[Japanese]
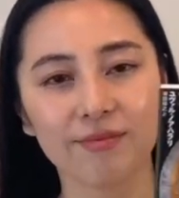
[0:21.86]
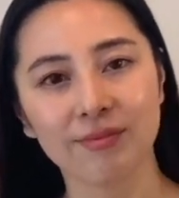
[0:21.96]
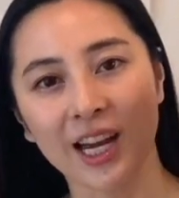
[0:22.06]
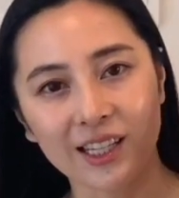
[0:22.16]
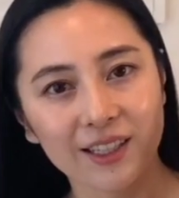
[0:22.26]

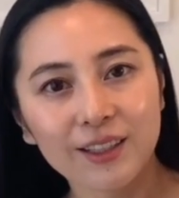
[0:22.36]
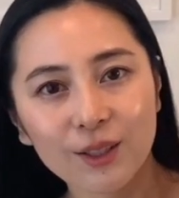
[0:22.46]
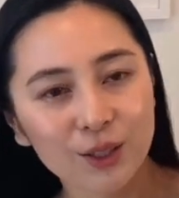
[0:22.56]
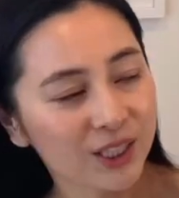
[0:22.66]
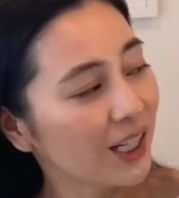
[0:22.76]
はい、
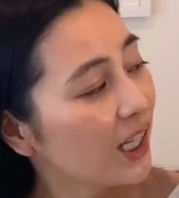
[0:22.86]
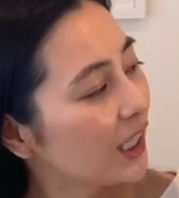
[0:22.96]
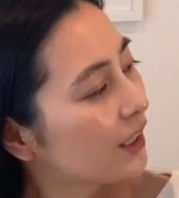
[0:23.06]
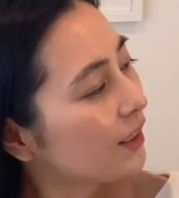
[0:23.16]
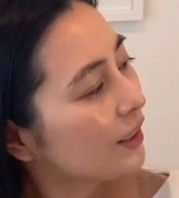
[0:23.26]
こちら
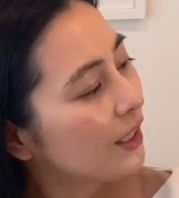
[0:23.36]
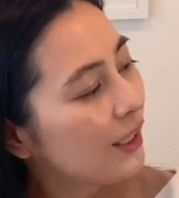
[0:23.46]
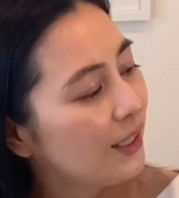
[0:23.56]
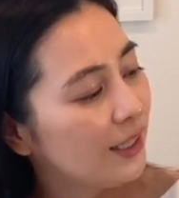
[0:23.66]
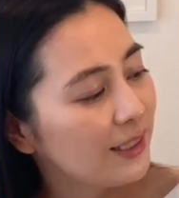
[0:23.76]
です。
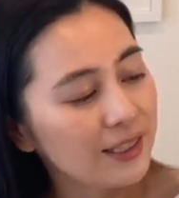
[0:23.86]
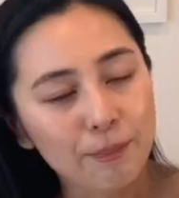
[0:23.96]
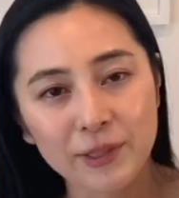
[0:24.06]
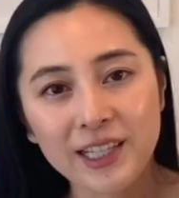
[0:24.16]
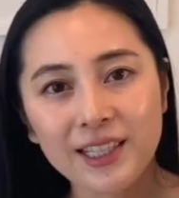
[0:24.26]

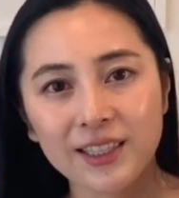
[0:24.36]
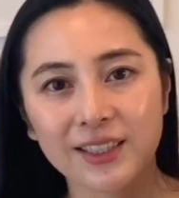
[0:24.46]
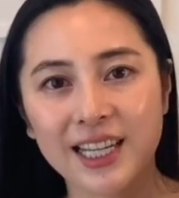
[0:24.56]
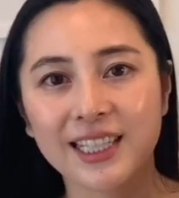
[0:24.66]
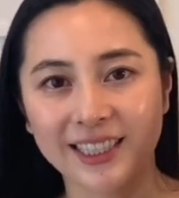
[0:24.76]
サピエンス
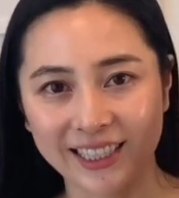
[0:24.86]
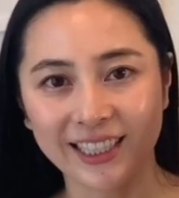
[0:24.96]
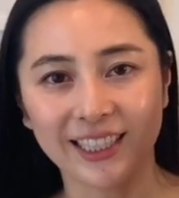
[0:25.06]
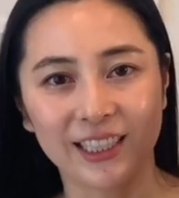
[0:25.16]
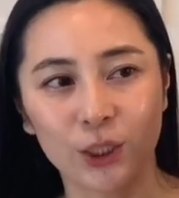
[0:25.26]
全
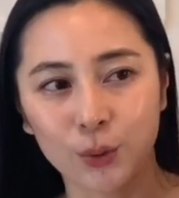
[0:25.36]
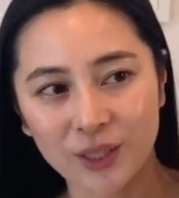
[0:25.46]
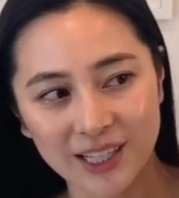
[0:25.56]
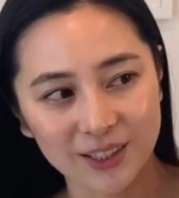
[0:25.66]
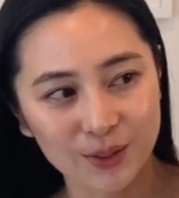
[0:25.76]
史上
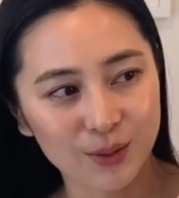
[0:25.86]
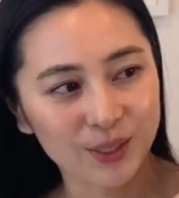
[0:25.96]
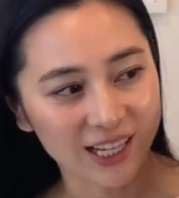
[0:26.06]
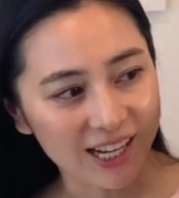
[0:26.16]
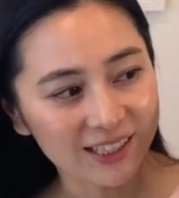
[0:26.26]
巻と
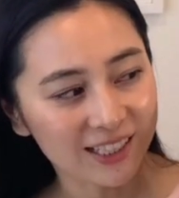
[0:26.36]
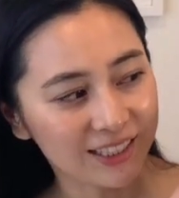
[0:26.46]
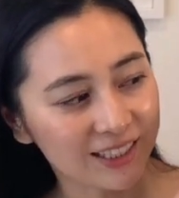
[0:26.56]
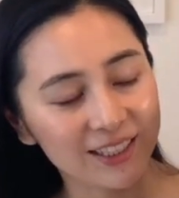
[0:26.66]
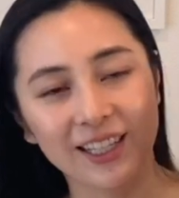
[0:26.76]
下巻で
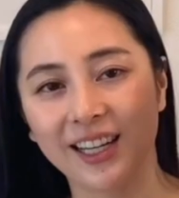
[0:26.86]
す。